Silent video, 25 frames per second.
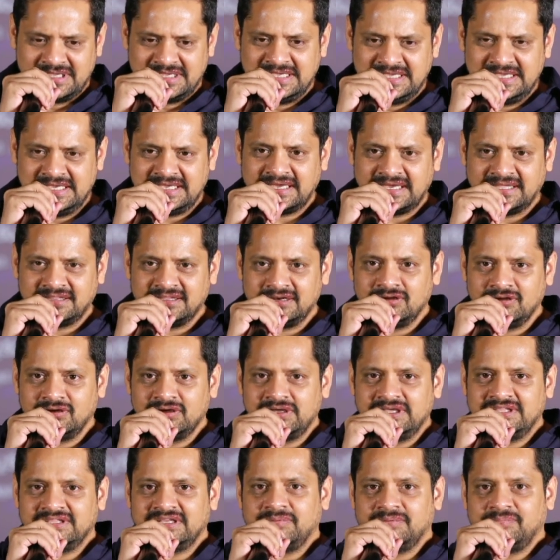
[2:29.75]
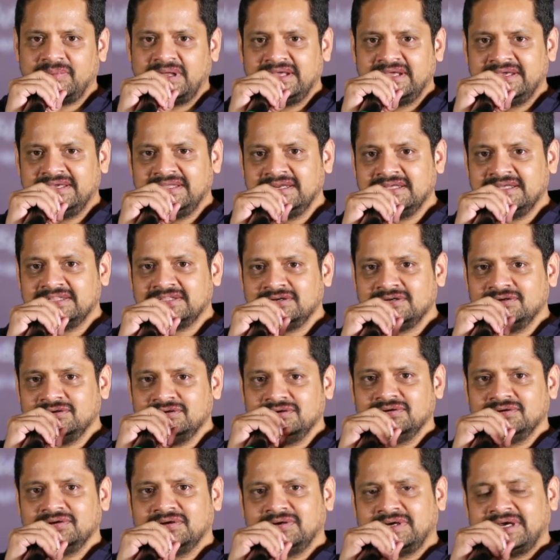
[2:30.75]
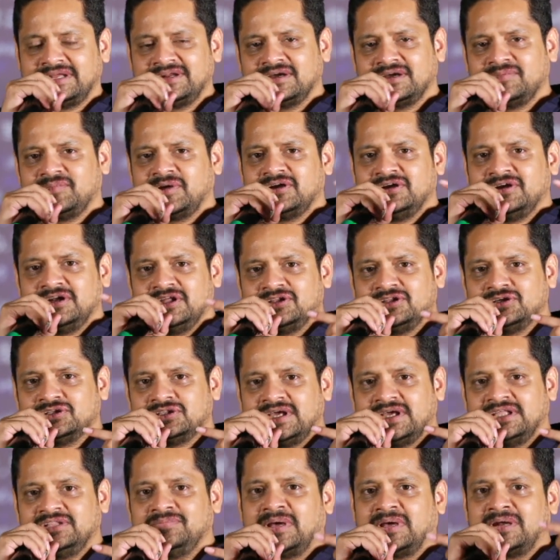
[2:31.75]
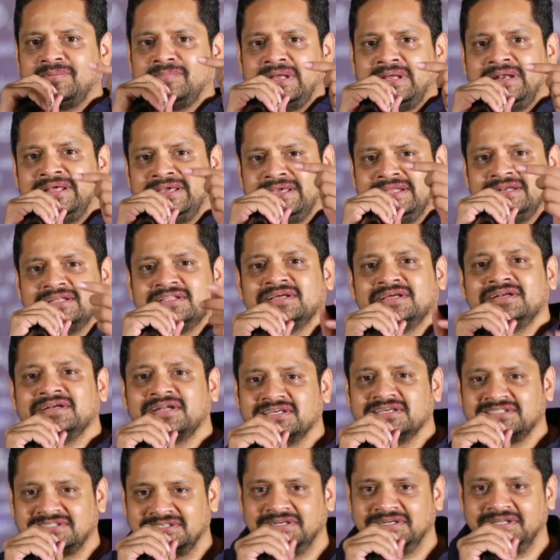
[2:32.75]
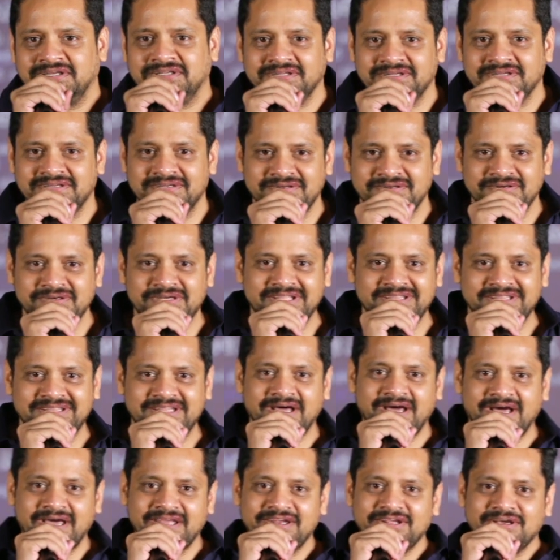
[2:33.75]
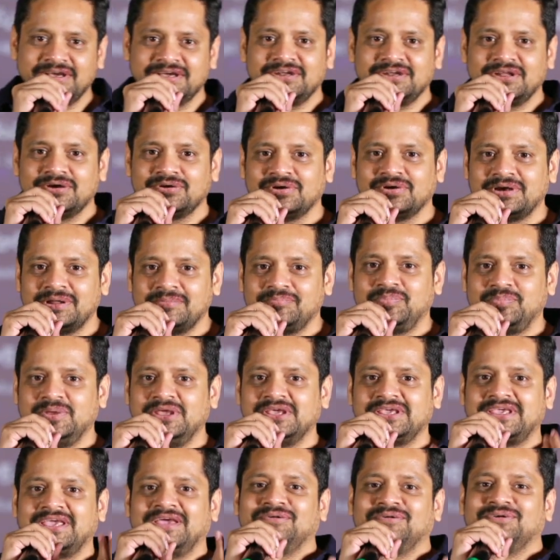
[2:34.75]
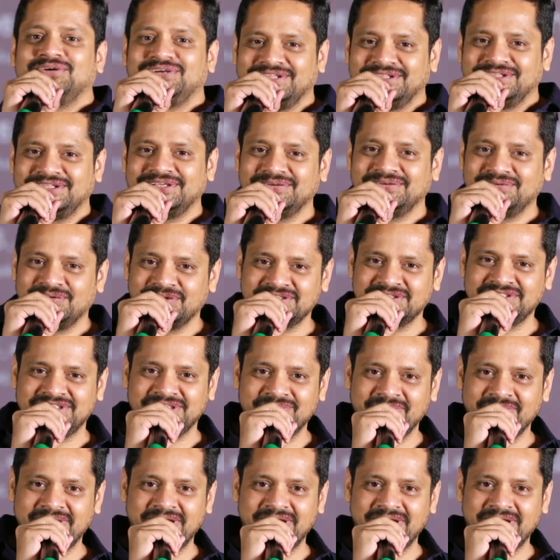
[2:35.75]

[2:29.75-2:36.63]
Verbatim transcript: ఈ కథలో ఏదైనా బలహీనతలు కనుక మనం ఎదిగితే అది మన బలహీనత అని రాశాడు ఆయన ఇంకా దానికన్నా కూడా పీక్ ఏముంటుంది ఒక సినిమాని